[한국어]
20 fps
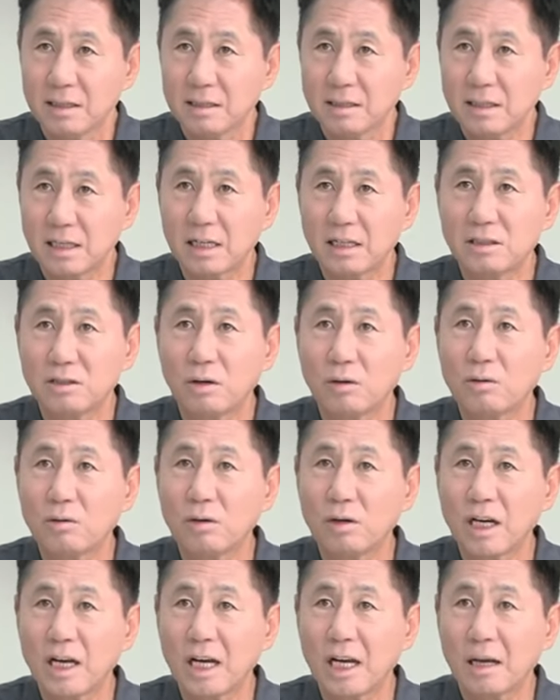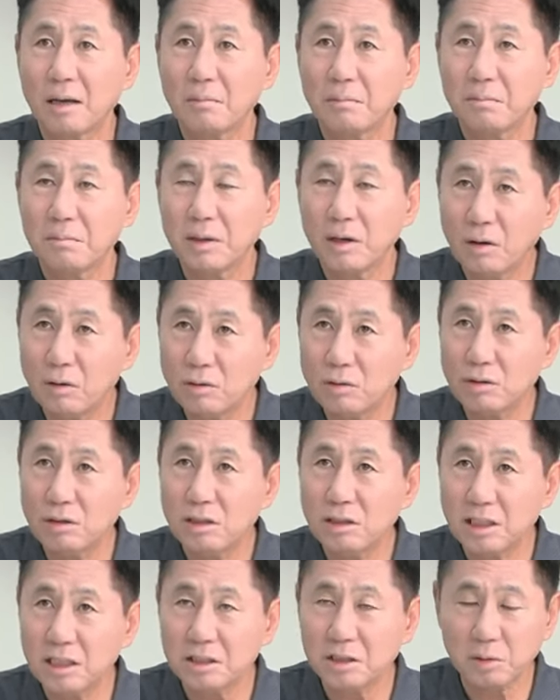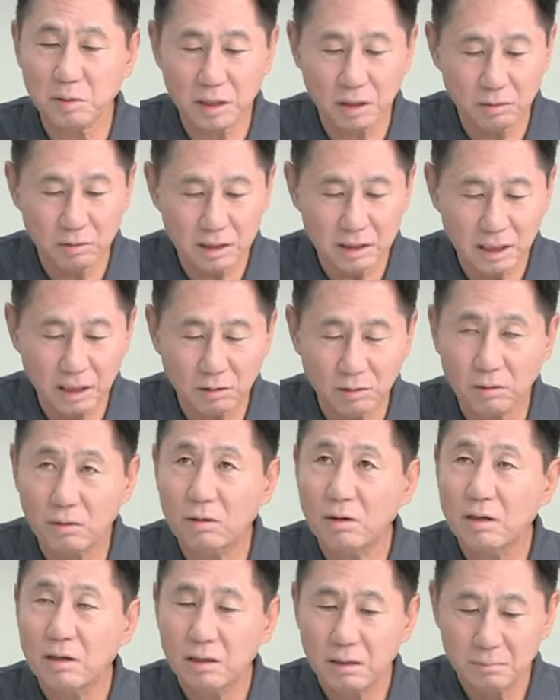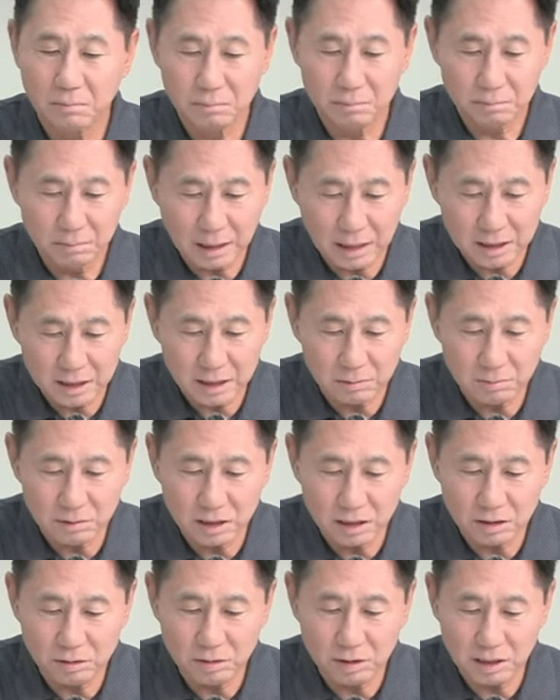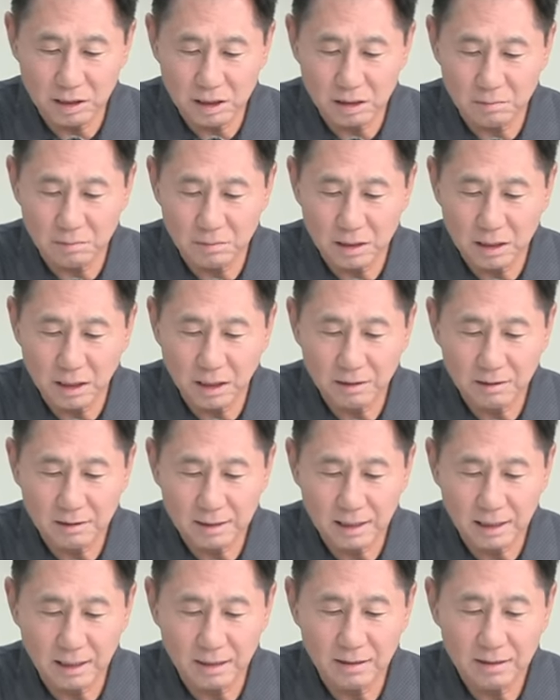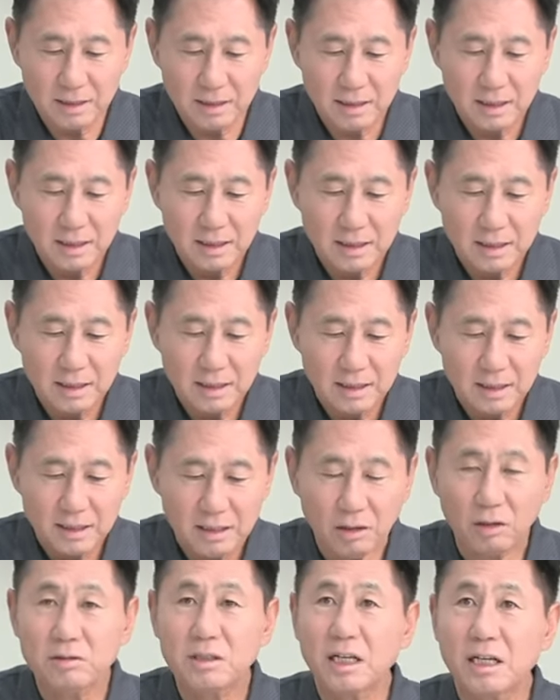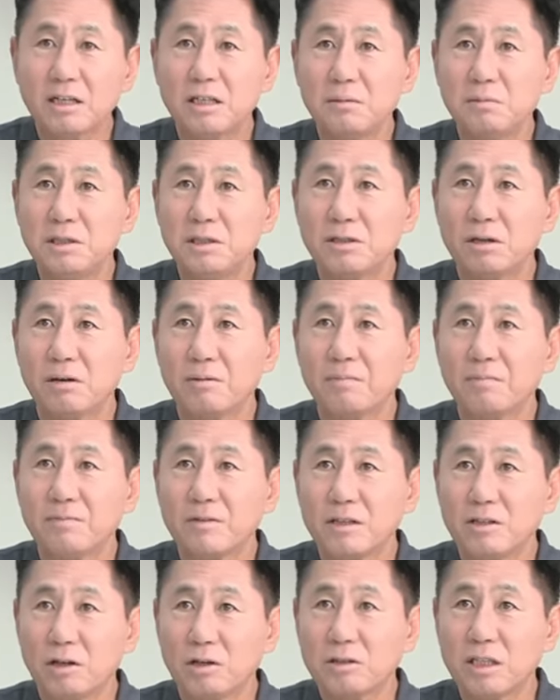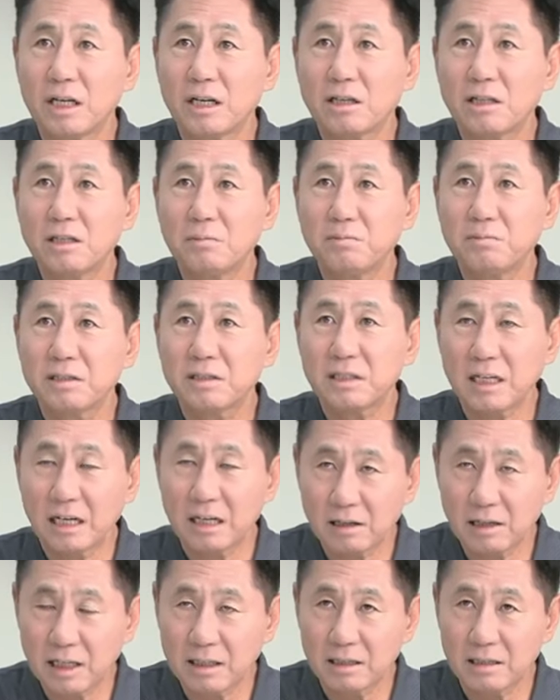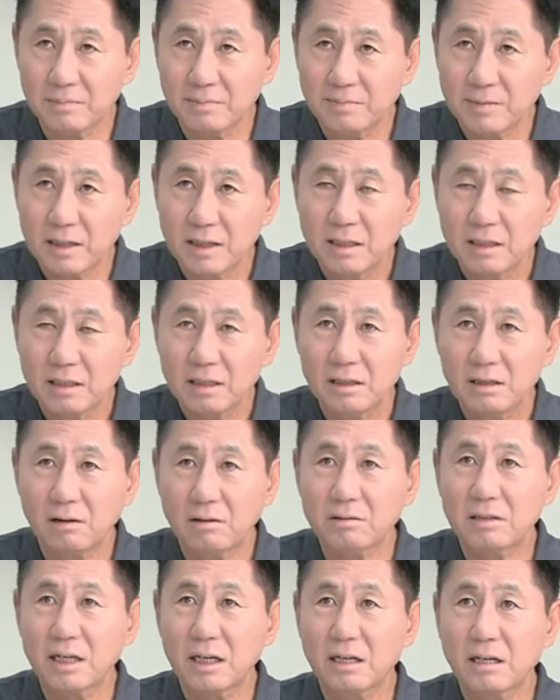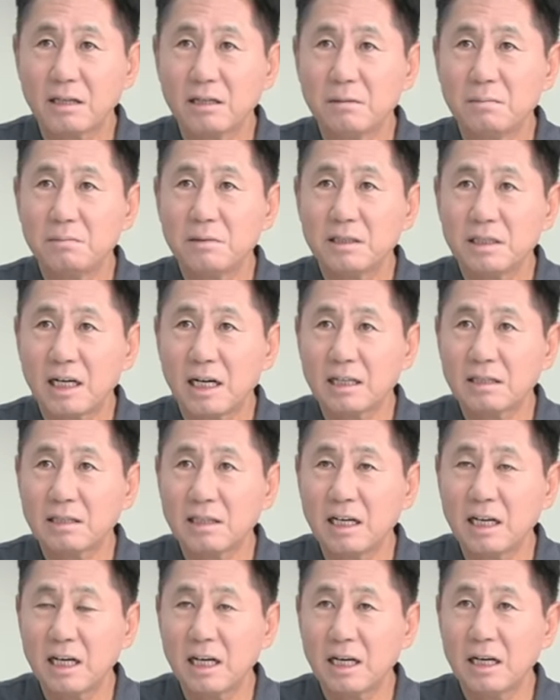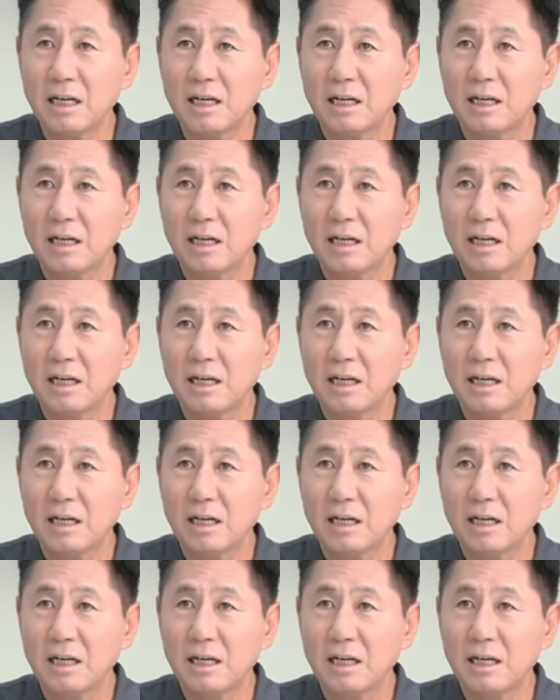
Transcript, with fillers: 자기 정권의 명운을 재촉하고 있다고 말씀드릴 수 있습니다. 네. 역대급이죠. 역대급 장관, 역대급 사태